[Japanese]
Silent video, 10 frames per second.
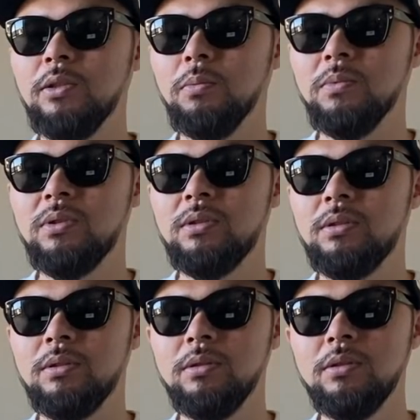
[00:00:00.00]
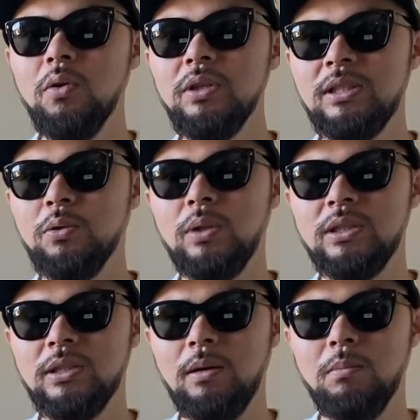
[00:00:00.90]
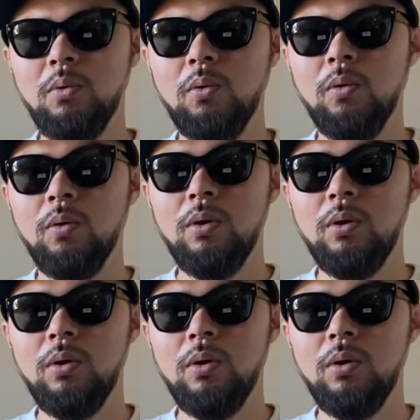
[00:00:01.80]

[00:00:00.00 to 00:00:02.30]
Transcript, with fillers: けどもすごい人でしたも